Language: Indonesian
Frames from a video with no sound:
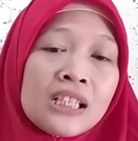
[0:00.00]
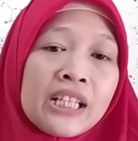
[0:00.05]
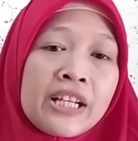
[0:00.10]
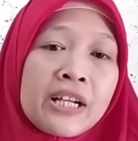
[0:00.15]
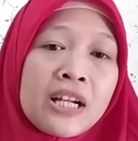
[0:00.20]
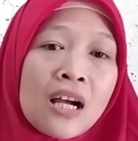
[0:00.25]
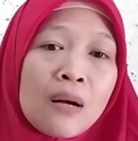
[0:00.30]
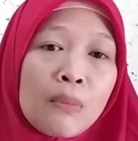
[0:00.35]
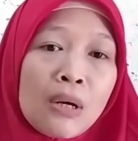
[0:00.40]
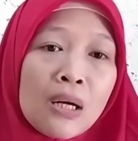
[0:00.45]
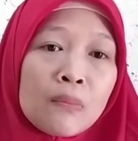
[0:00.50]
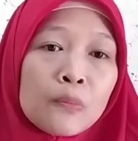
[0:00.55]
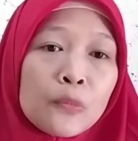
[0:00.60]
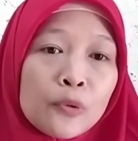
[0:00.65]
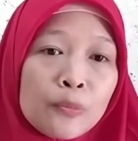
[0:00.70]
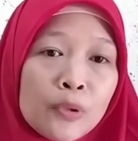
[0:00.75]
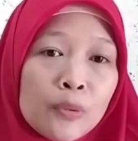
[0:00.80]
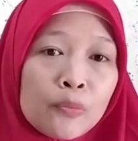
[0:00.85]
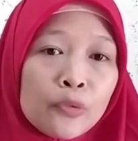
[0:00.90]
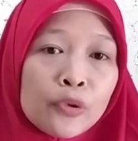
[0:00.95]
tidak
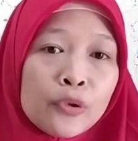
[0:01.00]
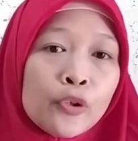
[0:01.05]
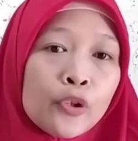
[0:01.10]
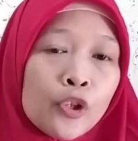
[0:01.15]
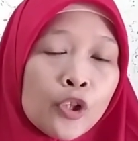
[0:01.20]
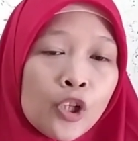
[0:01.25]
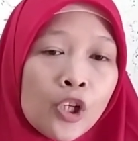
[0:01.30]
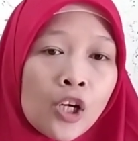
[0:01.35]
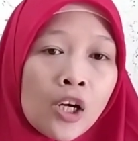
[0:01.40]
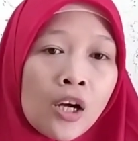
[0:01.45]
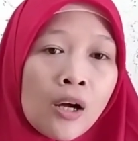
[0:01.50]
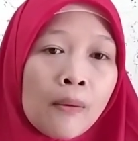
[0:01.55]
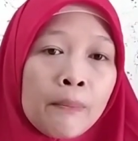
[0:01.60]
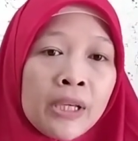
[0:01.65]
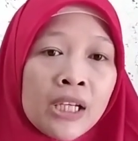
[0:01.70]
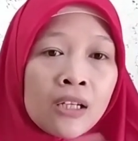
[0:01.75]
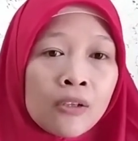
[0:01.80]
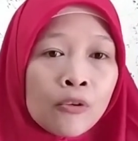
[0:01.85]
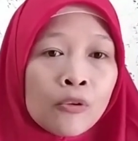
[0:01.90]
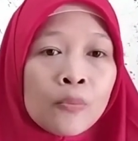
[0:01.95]
mampu membunuh
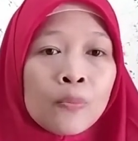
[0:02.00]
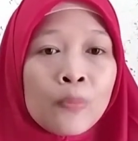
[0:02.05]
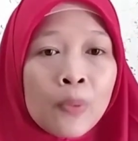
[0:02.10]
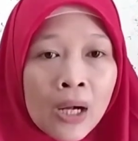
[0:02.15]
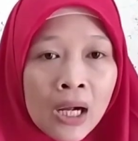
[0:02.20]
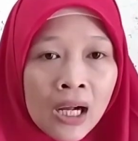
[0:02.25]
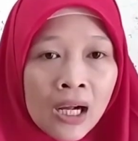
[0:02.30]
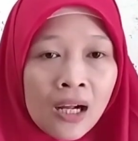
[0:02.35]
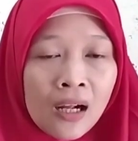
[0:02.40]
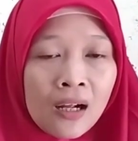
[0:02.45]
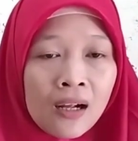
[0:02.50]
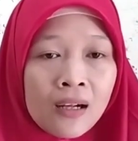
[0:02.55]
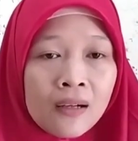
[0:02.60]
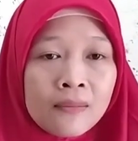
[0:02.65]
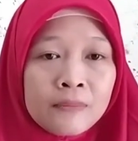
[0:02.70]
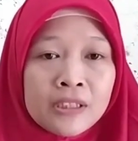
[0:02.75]
mikroba